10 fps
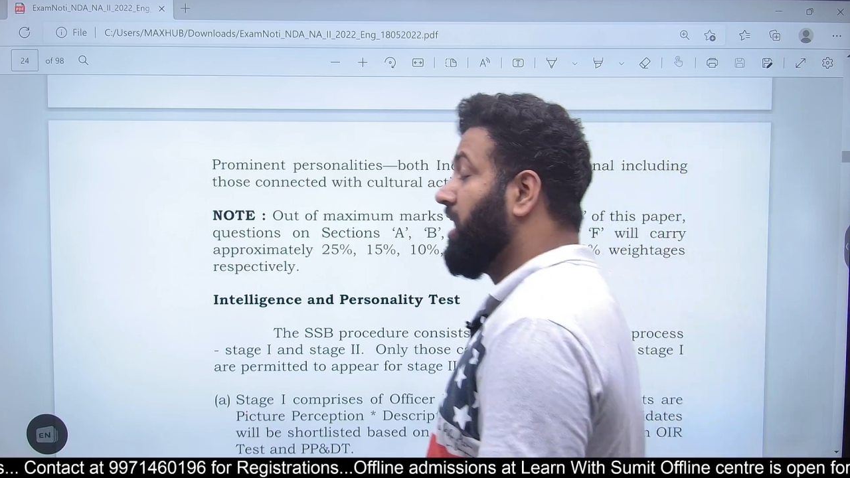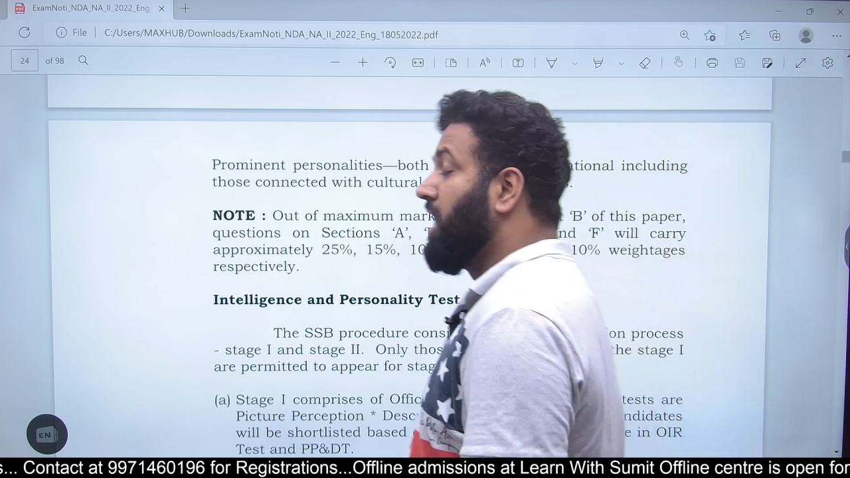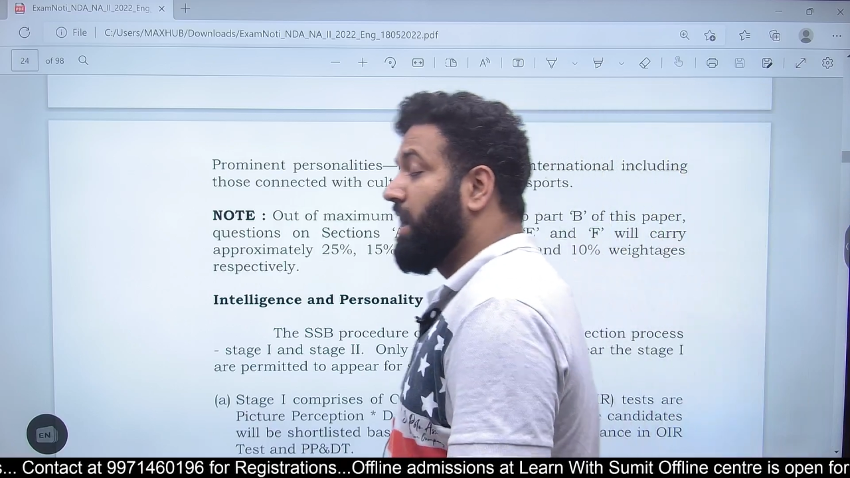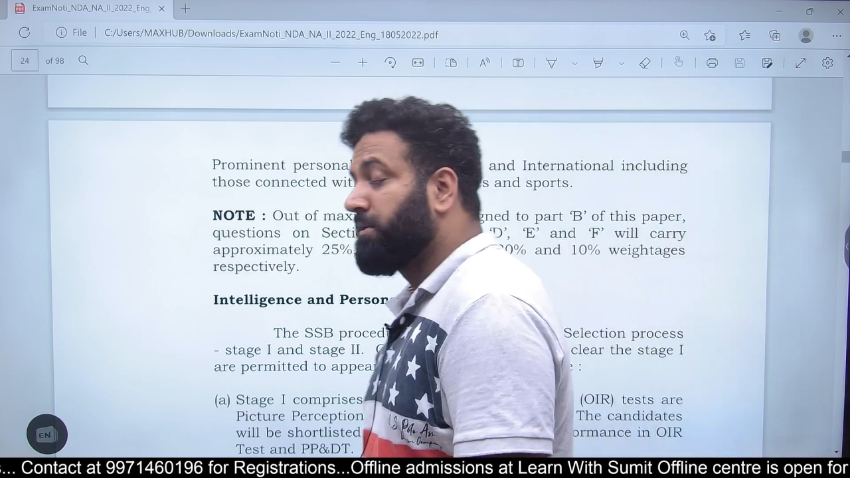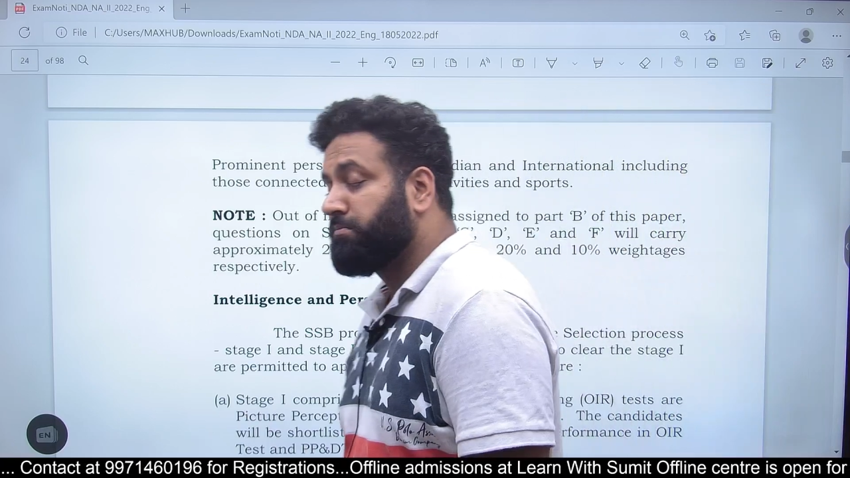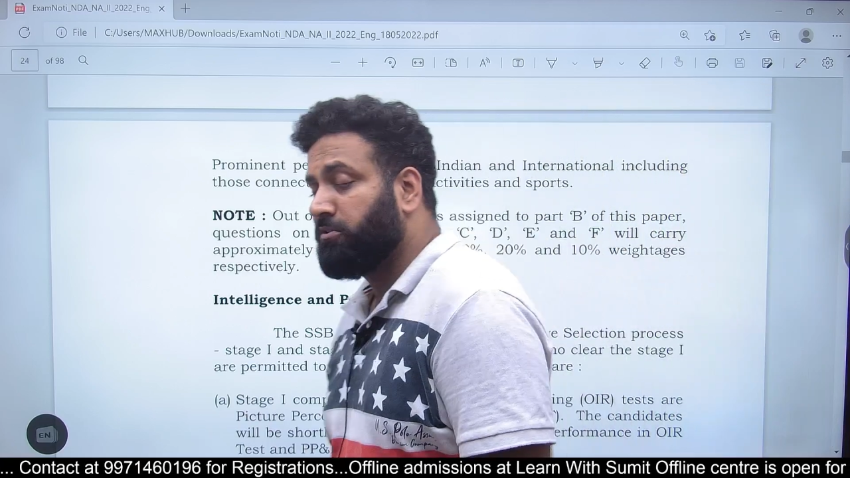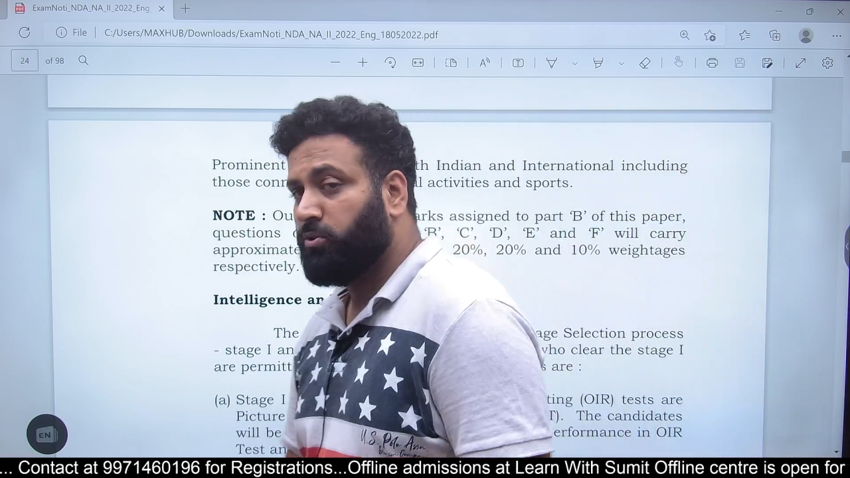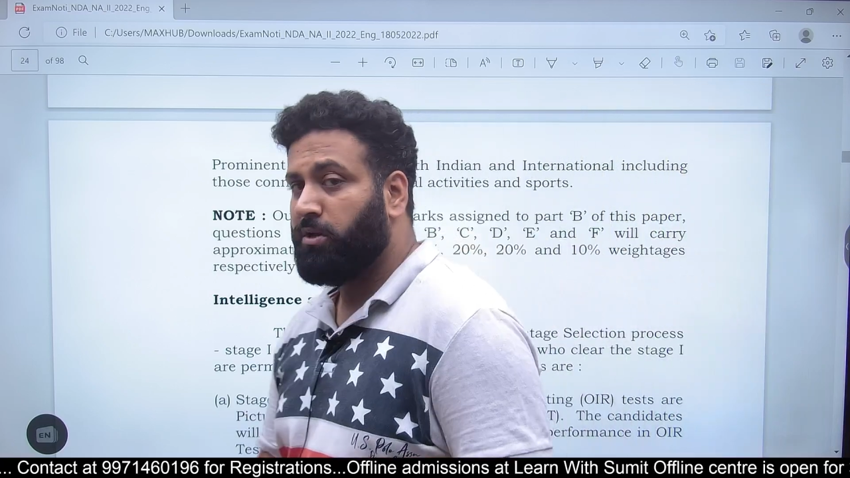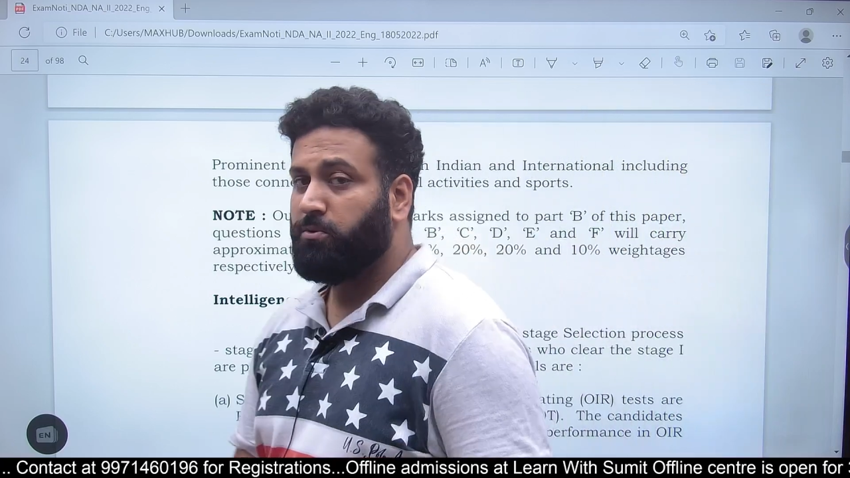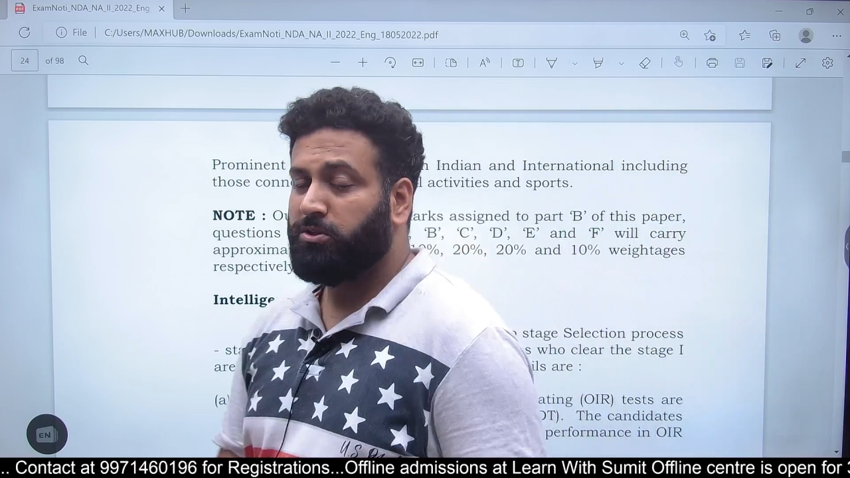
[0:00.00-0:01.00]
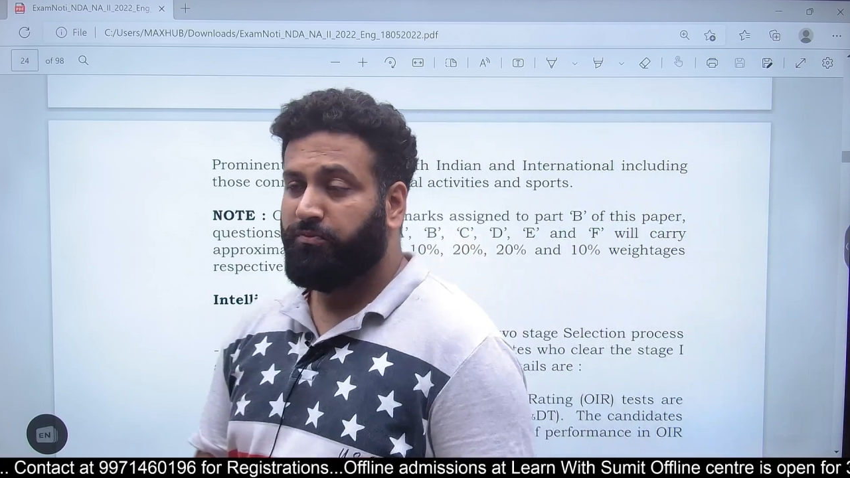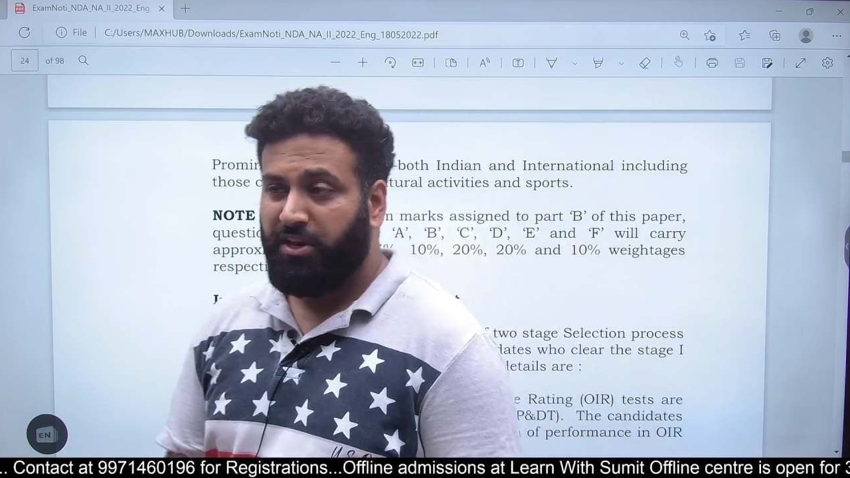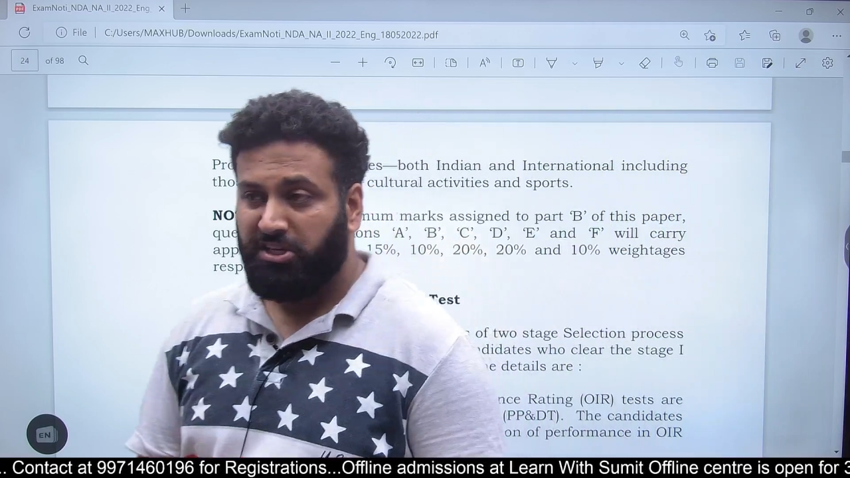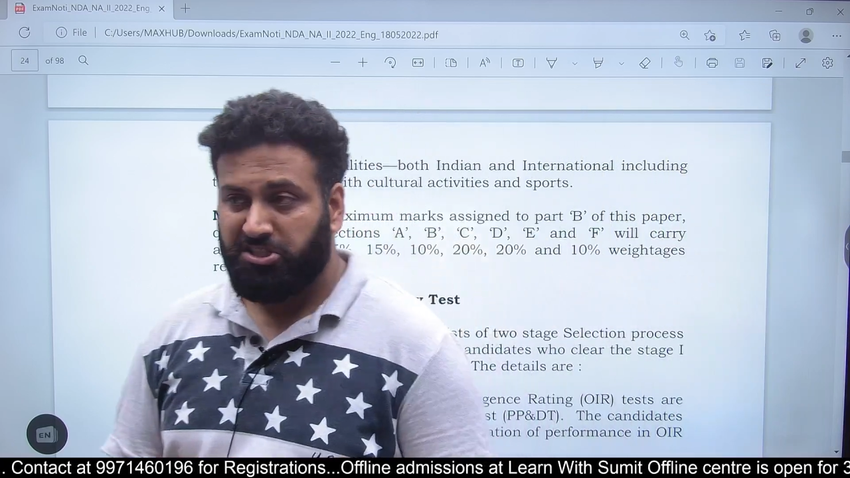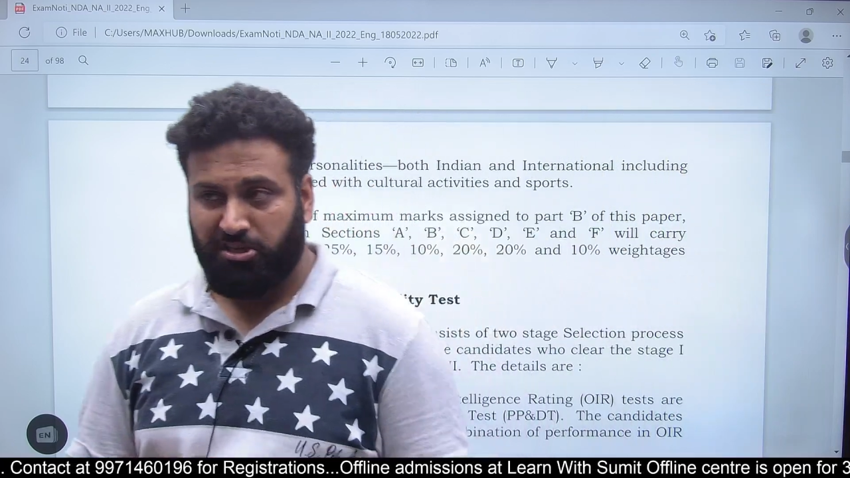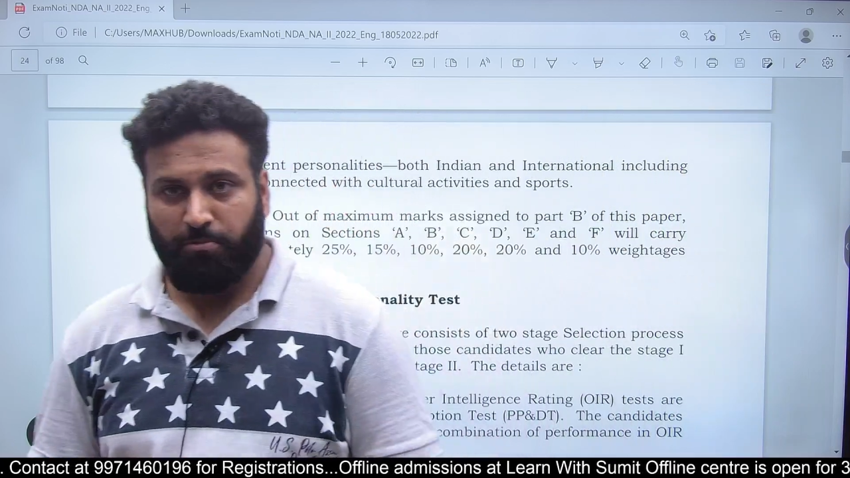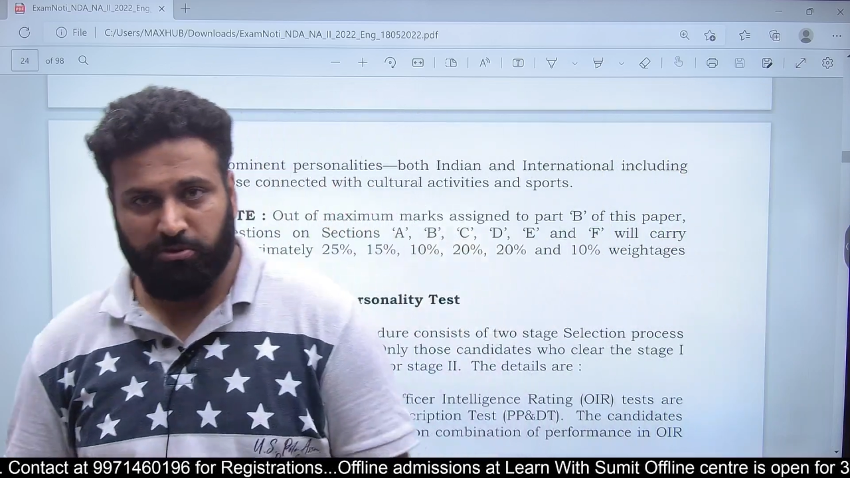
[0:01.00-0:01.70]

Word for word: अब इसमें थोड़ी बहुत वेरिएशन आपको